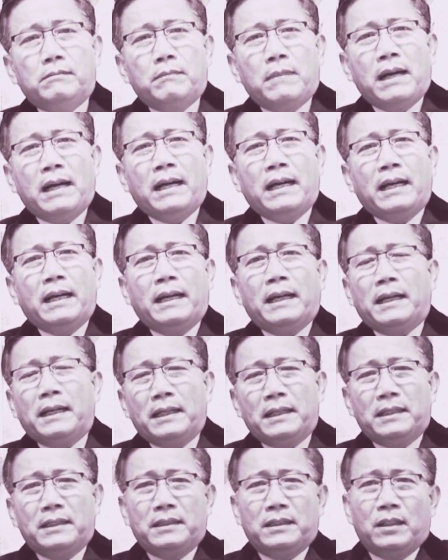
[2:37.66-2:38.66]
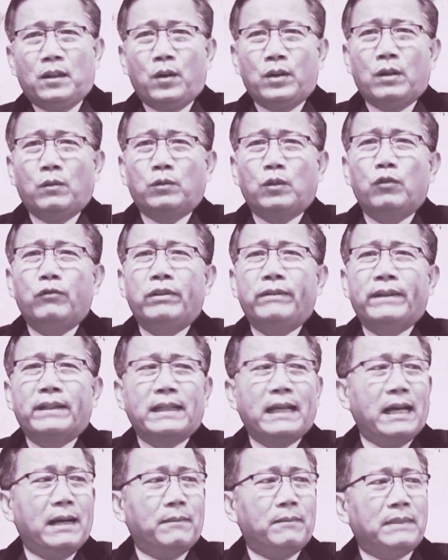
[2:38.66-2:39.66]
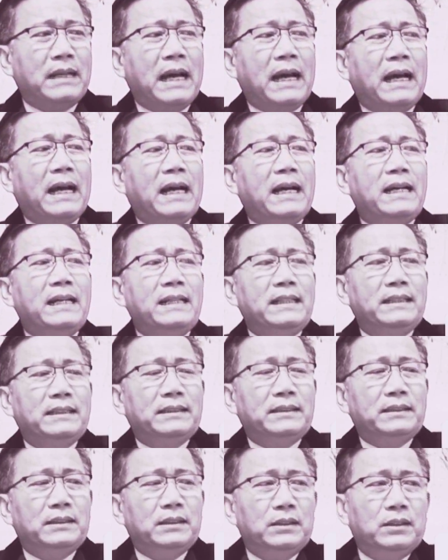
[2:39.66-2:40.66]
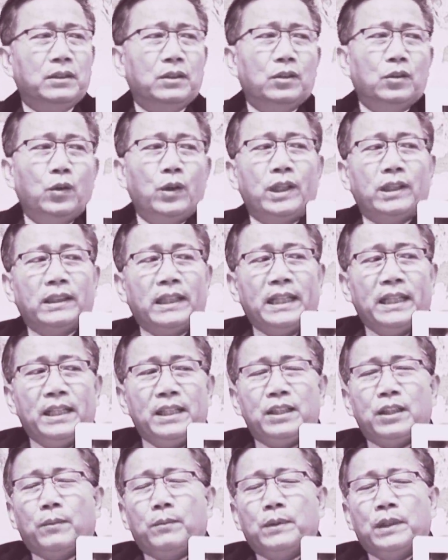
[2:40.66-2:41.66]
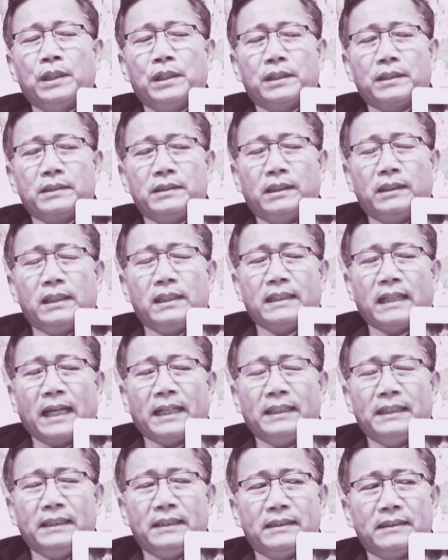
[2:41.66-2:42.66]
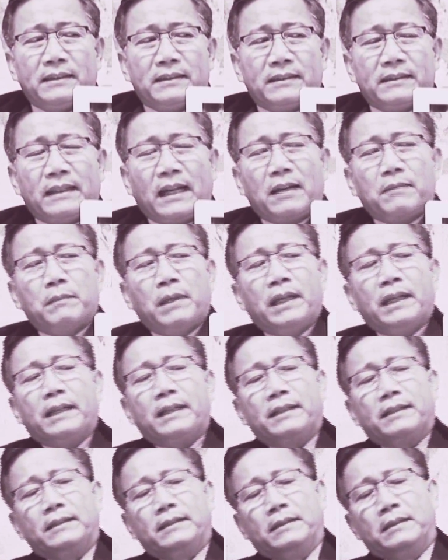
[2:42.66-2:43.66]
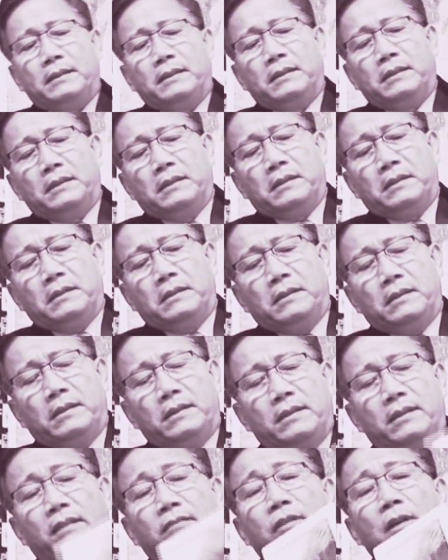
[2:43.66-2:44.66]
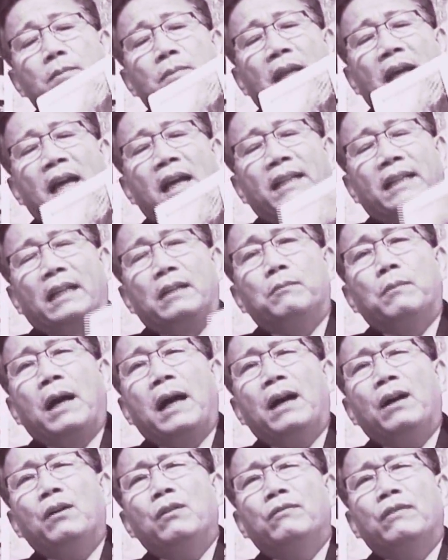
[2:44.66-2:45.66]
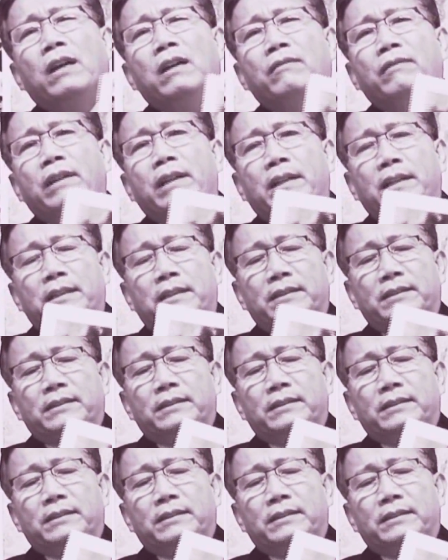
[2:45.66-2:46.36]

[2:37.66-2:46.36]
mà hội đồng công viên Việt Nam đã liên lý chụp được những hình ảnh đặc biệt những phép lạ cảnh báo về việc